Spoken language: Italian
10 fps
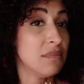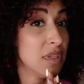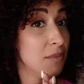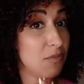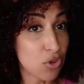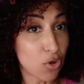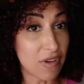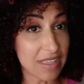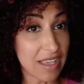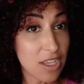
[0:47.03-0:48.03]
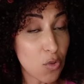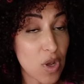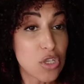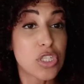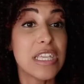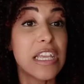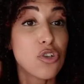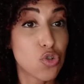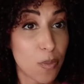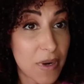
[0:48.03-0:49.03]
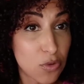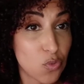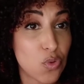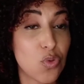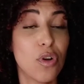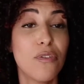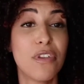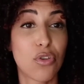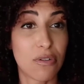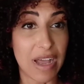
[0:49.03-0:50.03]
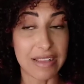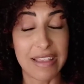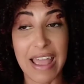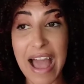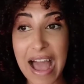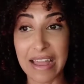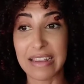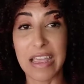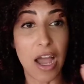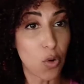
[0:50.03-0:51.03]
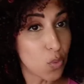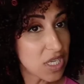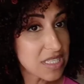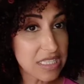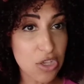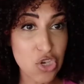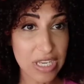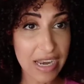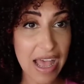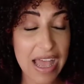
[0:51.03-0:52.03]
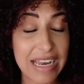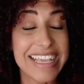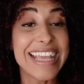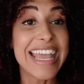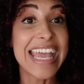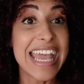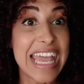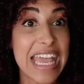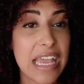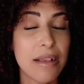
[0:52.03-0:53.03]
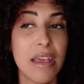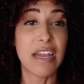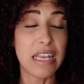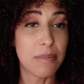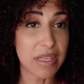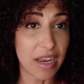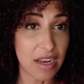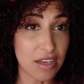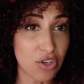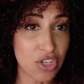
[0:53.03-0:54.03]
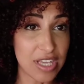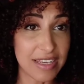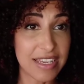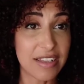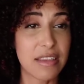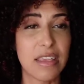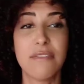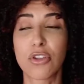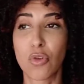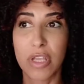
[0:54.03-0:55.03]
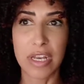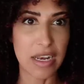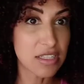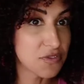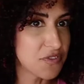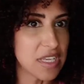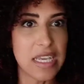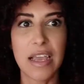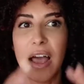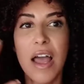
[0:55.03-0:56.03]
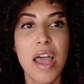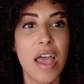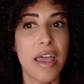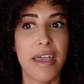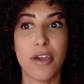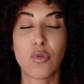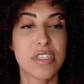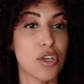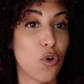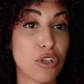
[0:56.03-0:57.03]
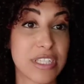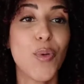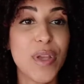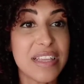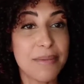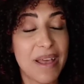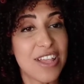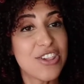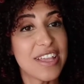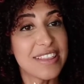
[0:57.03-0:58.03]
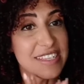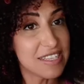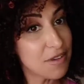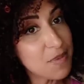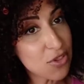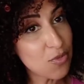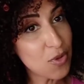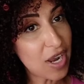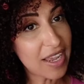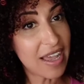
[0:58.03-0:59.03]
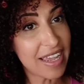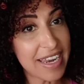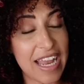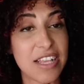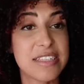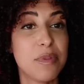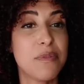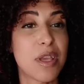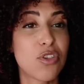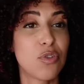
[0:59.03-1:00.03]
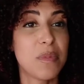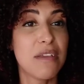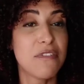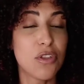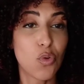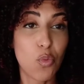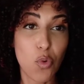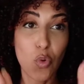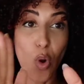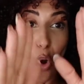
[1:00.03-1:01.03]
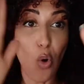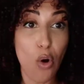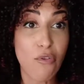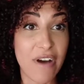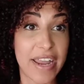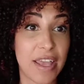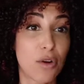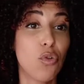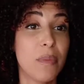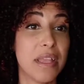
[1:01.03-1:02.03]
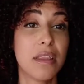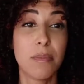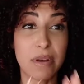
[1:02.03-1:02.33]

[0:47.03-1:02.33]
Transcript: vi trovate anche questi e soprattutto vi trovate anche acquisti generali e eliminare l'energia negativa, togliere la sfiga, eh, queste cose. Quindi bella gente, se vi piace il mio canale, se mi piacciono i miei video, comunque ho vari argomenti per